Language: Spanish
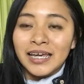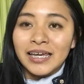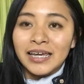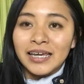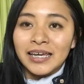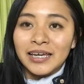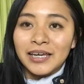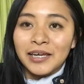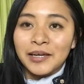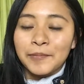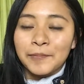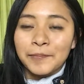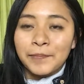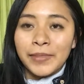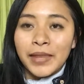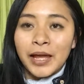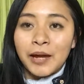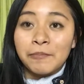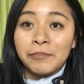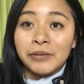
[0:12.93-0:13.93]

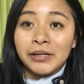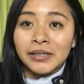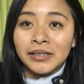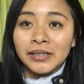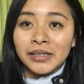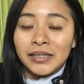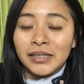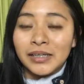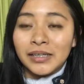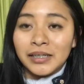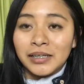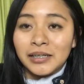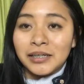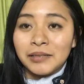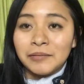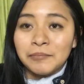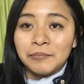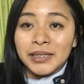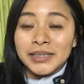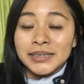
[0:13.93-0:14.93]
Em,
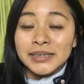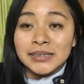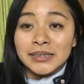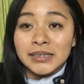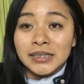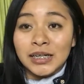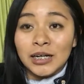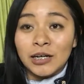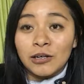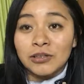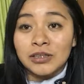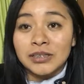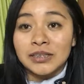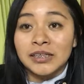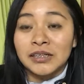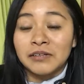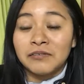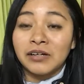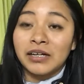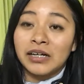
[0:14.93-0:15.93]
aprendí más de cerca lo que
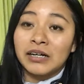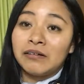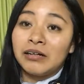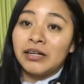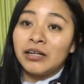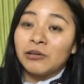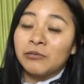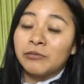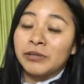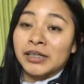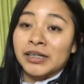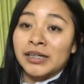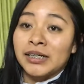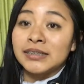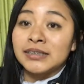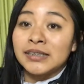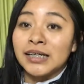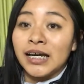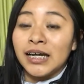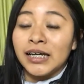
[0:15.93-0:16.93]
significaba la
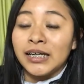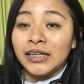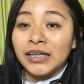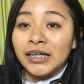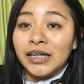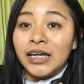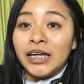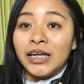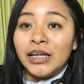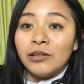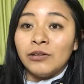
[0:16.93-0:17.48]
gobernanza y